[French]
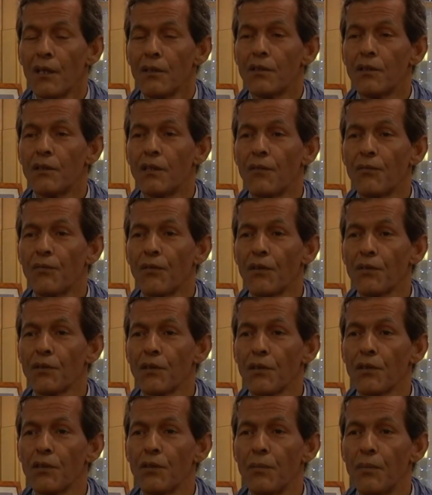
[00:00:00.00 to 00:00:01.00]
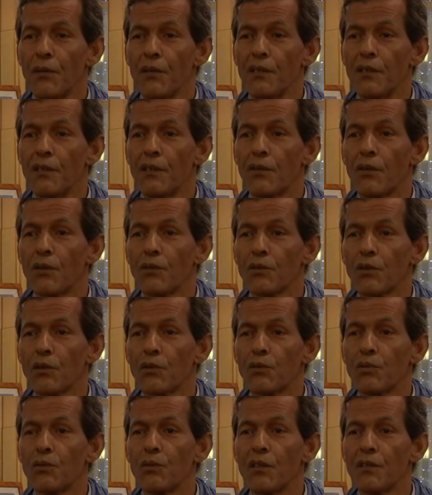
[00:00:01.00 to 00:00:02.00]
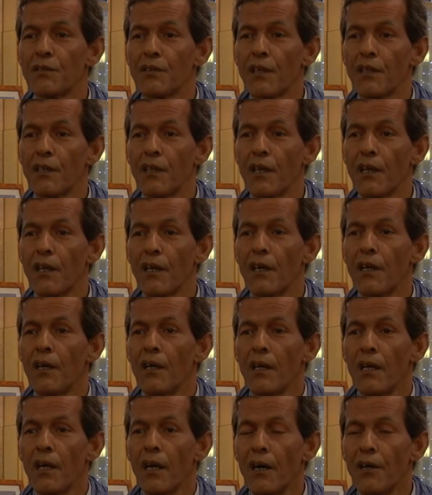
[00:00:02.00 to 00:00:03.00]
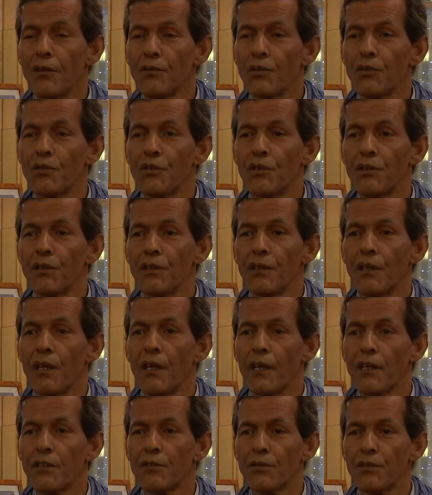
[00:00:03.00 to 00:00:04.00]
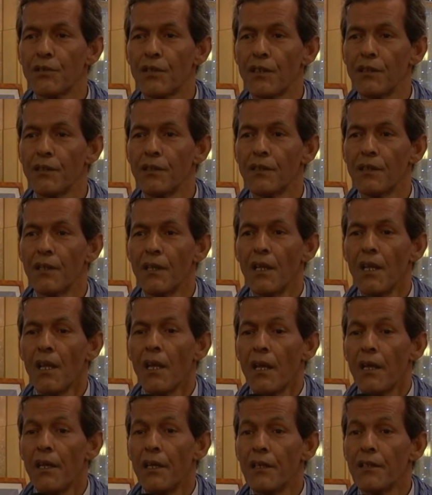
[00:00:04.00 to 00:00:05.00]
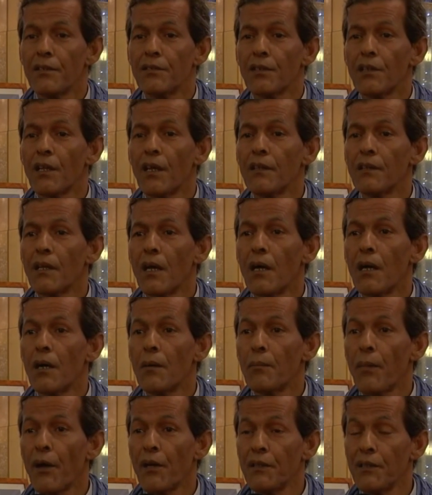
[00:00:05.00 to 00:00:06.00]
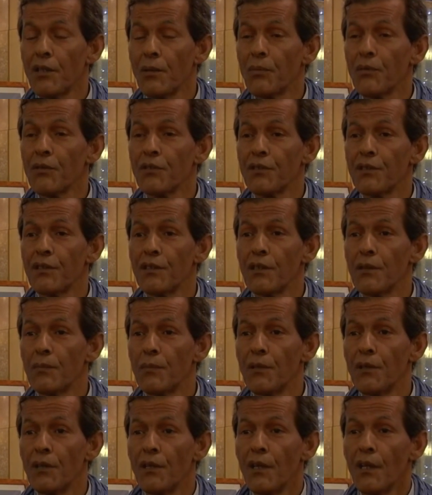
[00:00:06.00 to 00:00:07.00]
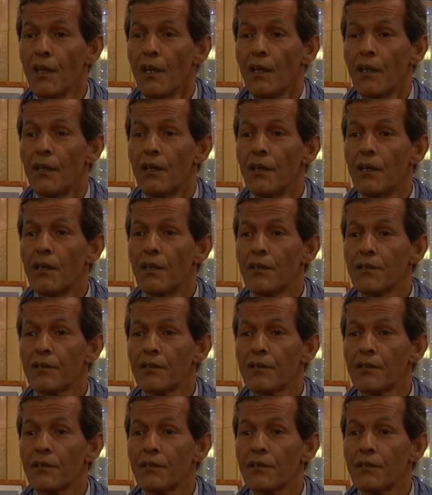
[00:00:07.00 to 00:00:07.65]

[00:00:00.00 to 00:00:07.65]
de défendre le pays contre tous les aléas endogènes et exogènes. Et cela n'a pas été possible euh,